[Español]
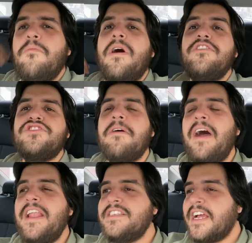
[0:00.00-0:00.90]
Bueno,
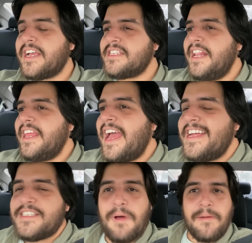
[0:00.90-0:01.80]
chavales, ya que es el día de
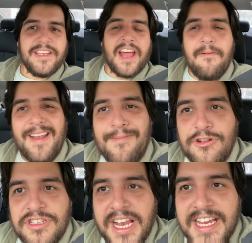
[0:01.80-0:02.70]
las mamis,
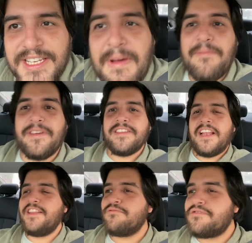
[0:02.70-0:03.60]
hablemos de las mamis de
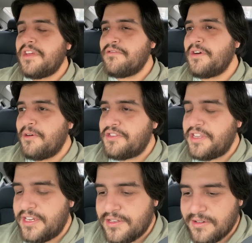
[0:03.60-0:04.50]
la industria
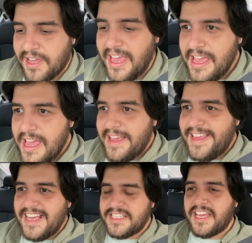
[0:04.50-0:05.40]
automotriz, ¿ok?
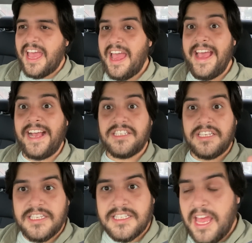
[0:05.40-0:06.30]
Y es que
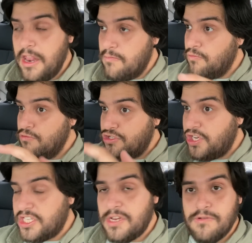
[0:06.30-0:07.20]
existen
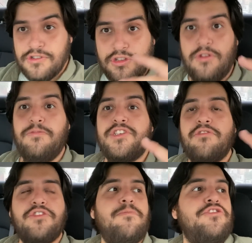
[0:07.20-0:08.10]
muchísimos grupos
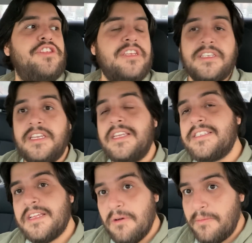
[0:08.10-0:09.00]
automotrices en
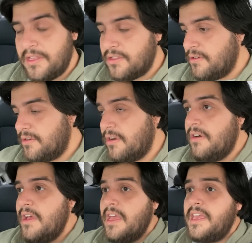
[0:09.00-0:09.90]
este momento, ¿no?
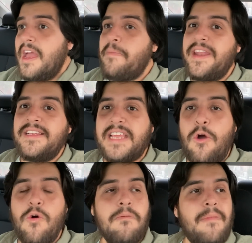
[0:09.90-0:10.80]
Y aparece
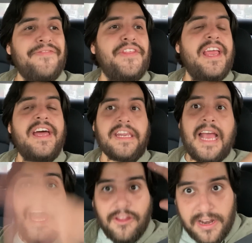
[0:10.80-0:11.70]
un
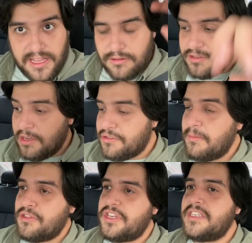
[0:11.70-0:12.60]
matriarcado la industria
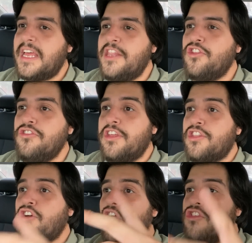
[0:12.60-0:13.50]
automotriz en donde
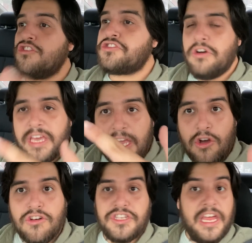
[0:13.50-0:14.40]
todos son
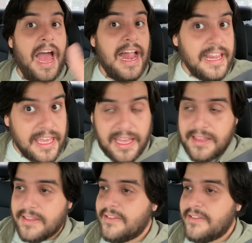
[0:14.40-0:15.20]
hijos de alguien.